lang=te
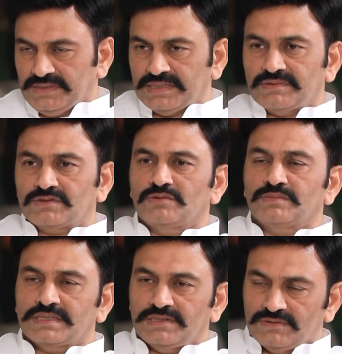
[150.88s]
ఇవి ఇరవై
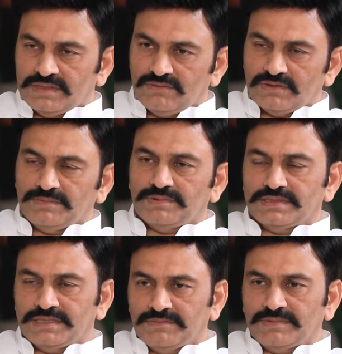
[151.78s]
తొమ్మిదికి ఏమన్నా ఒక
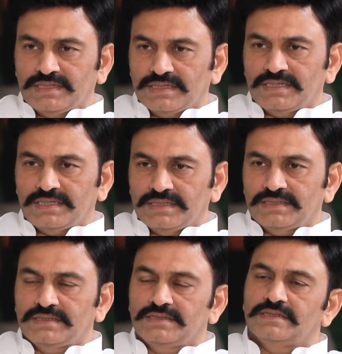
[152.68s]
ప్రత్యామ్నాయంగా
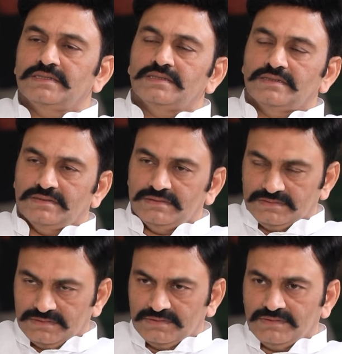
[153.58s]

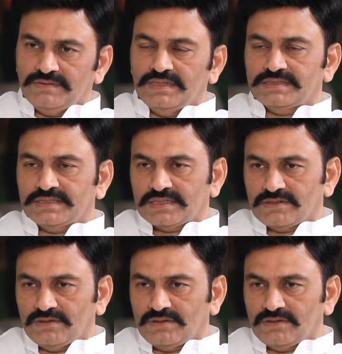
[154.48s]
వైఎస్ఆర్